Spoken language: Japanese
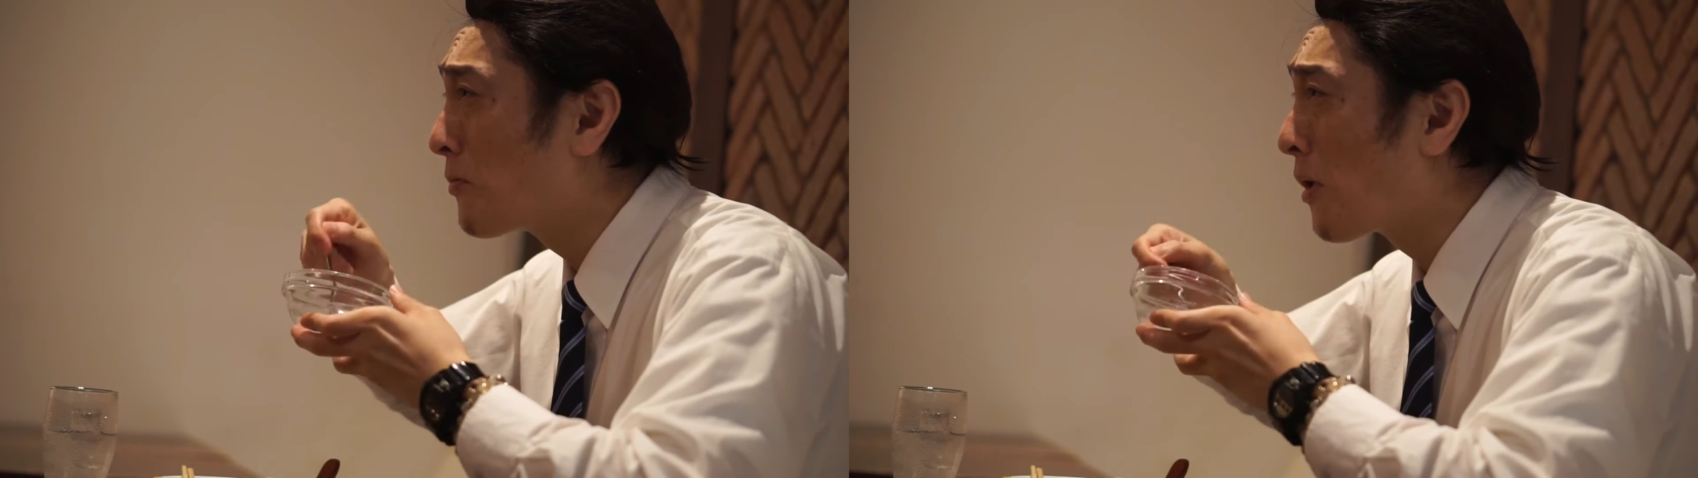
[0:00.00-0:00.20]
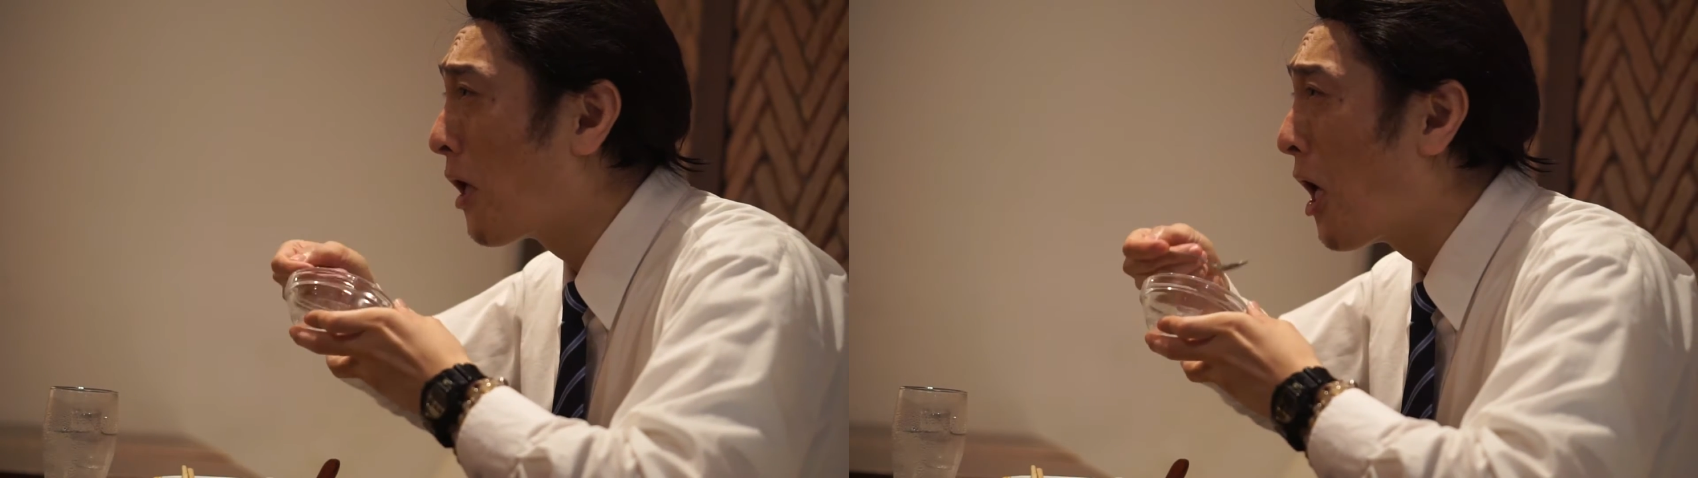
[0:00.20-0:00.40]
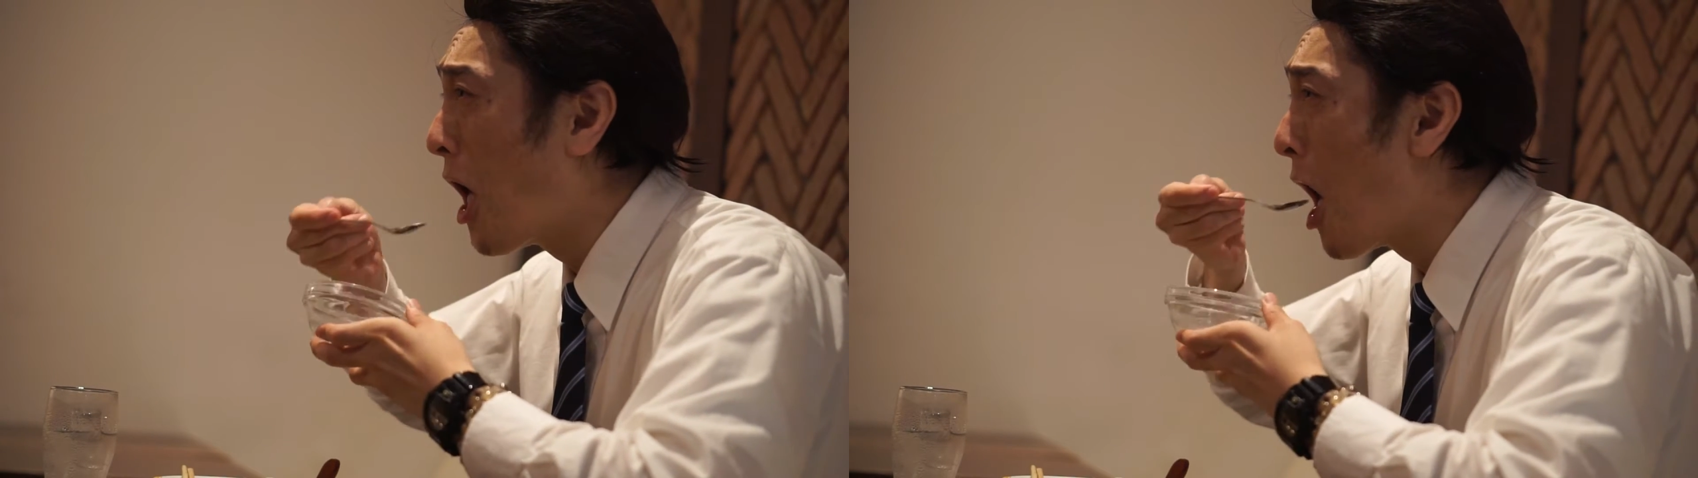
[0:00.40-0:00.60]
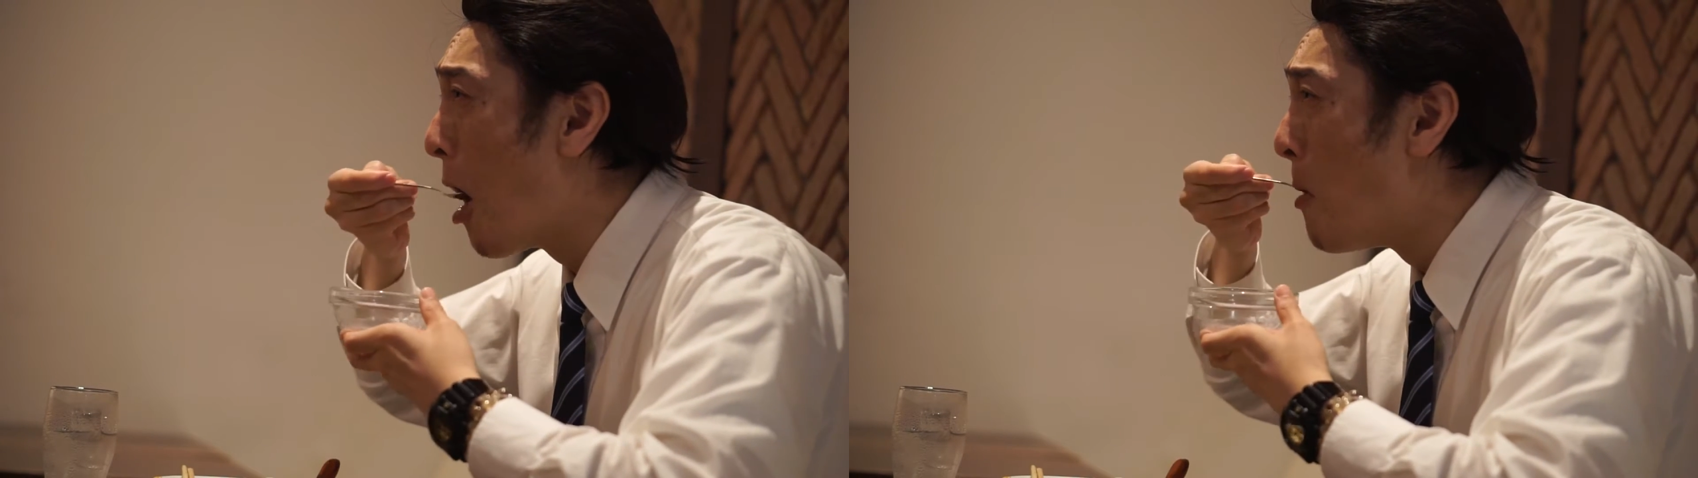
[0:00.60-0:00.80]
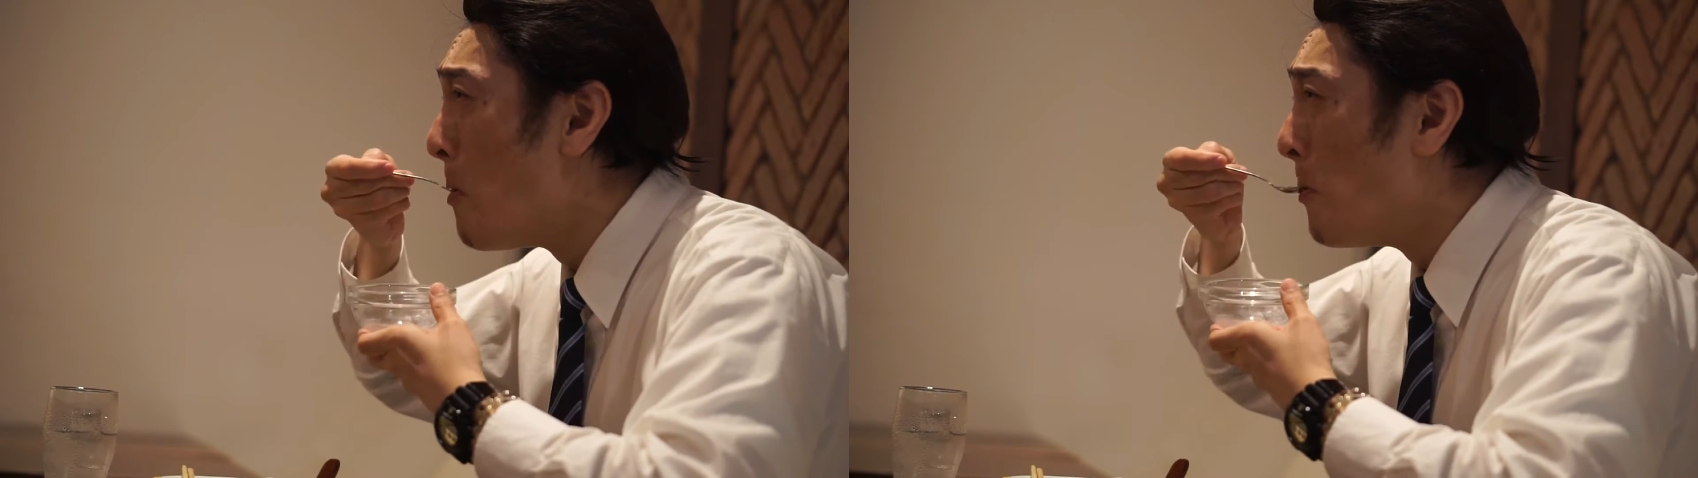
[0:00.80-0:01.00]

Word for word: うまい